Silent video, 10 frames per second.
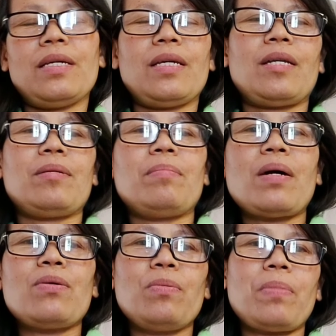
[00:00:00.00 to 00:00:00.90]
Ayan.
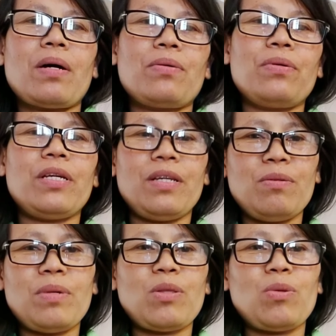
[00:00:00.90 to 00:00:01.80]
Bago pa ako
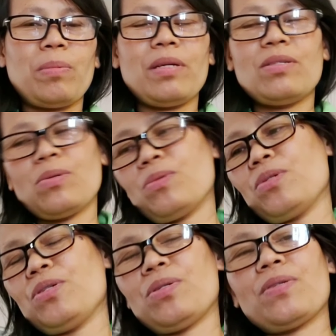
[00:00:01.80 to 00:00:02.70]
inom ng tubig. So,
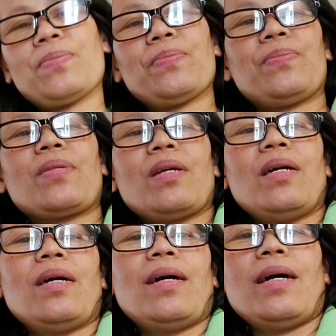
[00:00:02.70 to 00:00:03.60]
yun.
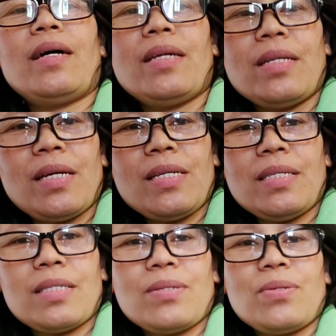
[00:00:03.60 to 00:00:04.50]
Ayan
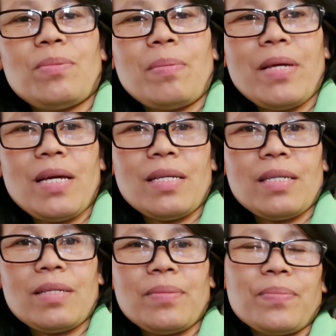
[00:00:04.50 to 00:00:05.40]
guys. So, mamaya,
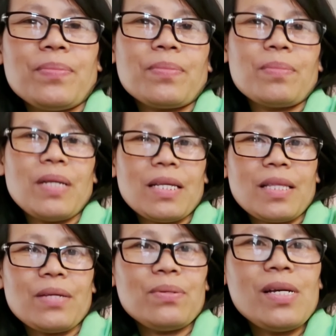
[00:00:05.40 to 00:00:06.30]
balik
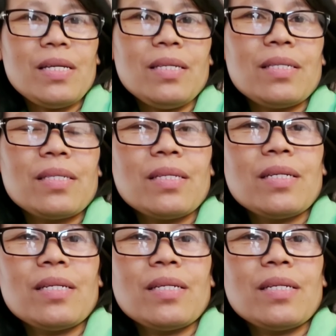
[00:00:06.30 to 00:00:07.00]
tayo guys.